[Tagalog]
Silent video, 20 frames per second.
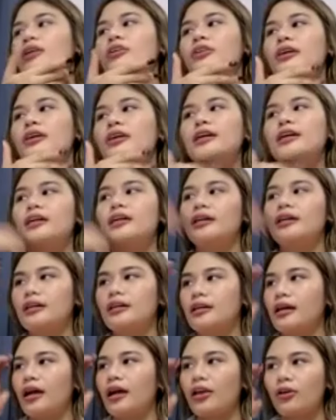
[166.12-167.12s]
lalo na
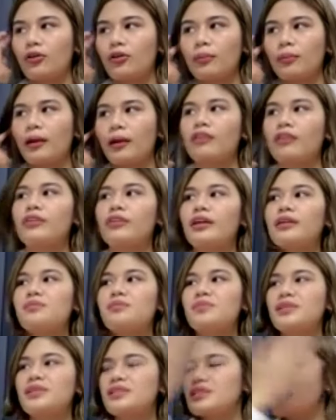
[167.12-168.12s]
ngayon, parang
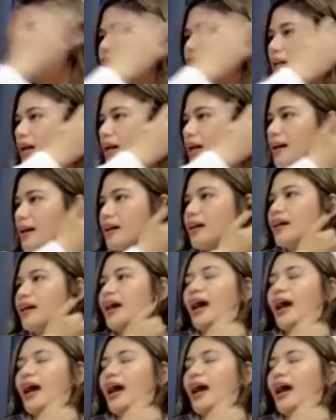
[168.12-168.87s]
very busy, ang